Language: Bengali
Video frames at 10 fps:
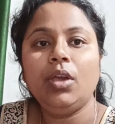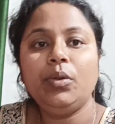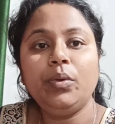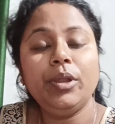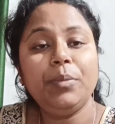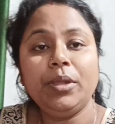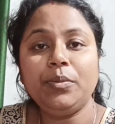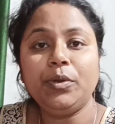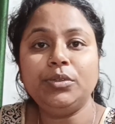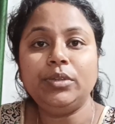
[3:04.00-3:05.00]
গুড ইভিনিং
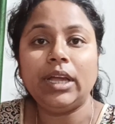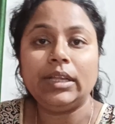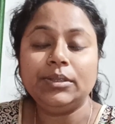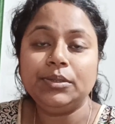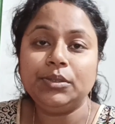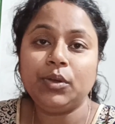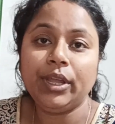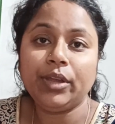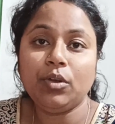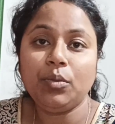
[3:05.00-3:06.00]
বন্ধুরা তো
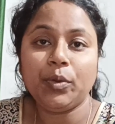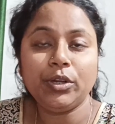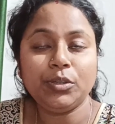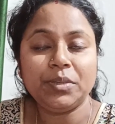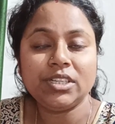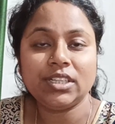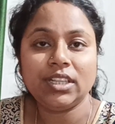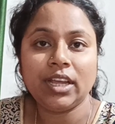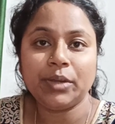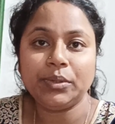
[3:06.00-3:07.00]
অনেকক্ষণ পর তোমাদের সাথে
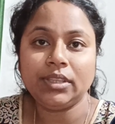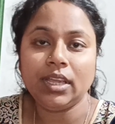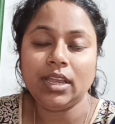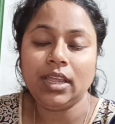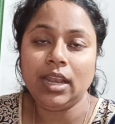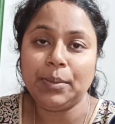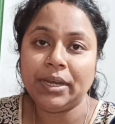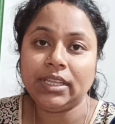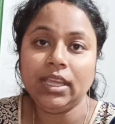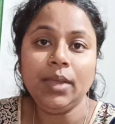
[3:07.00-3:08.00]
দেখা করতে এলাম
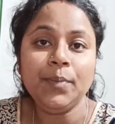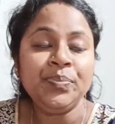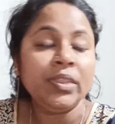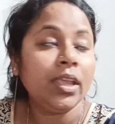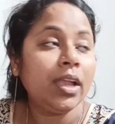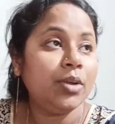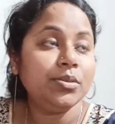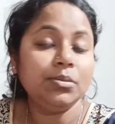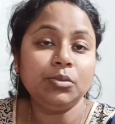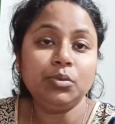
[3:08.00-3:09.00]
আর কি কারণ
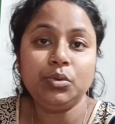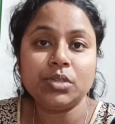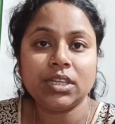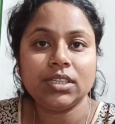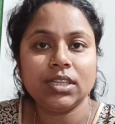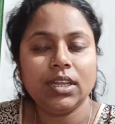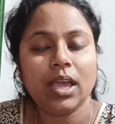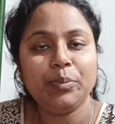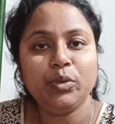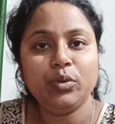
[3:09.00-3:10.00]
গুড্ডুর সাথে সাথে না
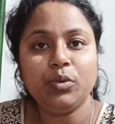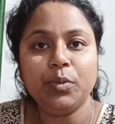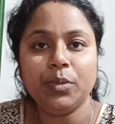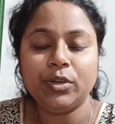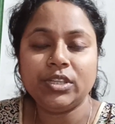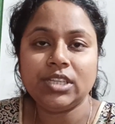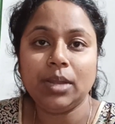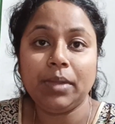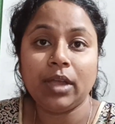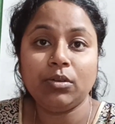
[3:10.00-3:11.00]
আমিও ঘুমিয়ে পড়েছিলাম
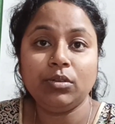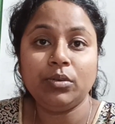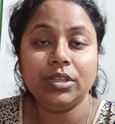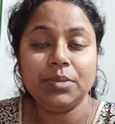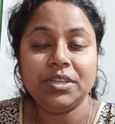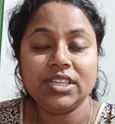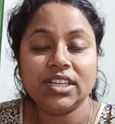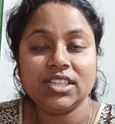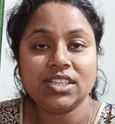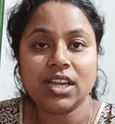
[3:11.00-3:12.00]
এখন ঘড়িতে বেজে
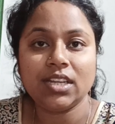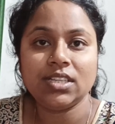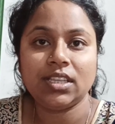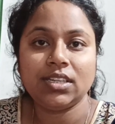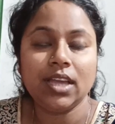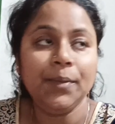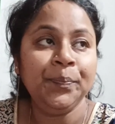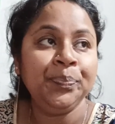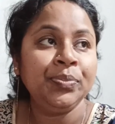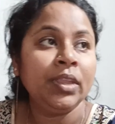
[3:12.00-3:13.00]
গেছে সাড়ে সাতটা
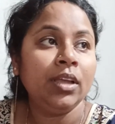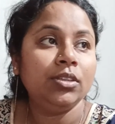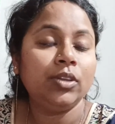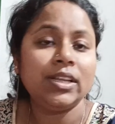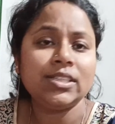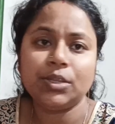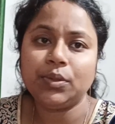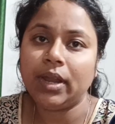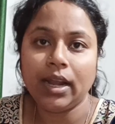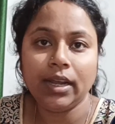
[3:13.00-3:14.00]
তো আজকে তো
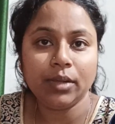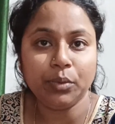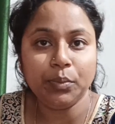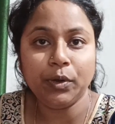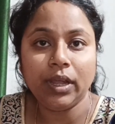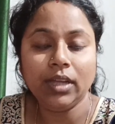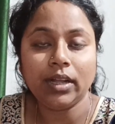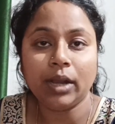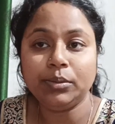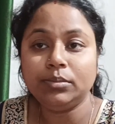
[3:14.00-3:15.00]
আর রান্না করব না
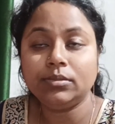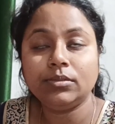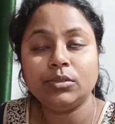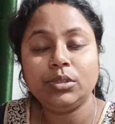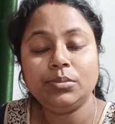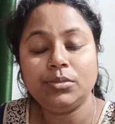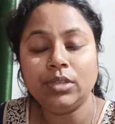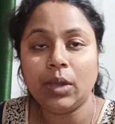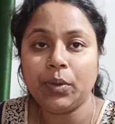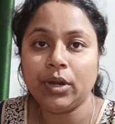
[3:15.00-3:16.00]
কারণ ওই
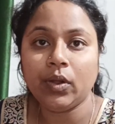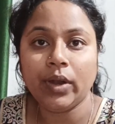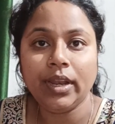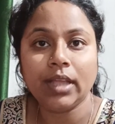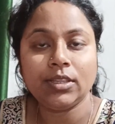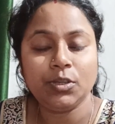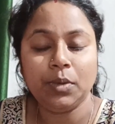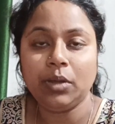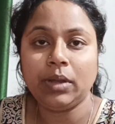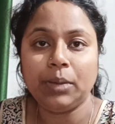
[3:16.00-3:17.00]
দেওয়ারের ঘরেই
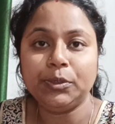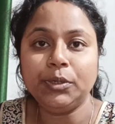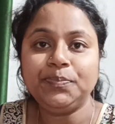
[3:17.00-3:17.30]
রাত্রেবেলাও খাবো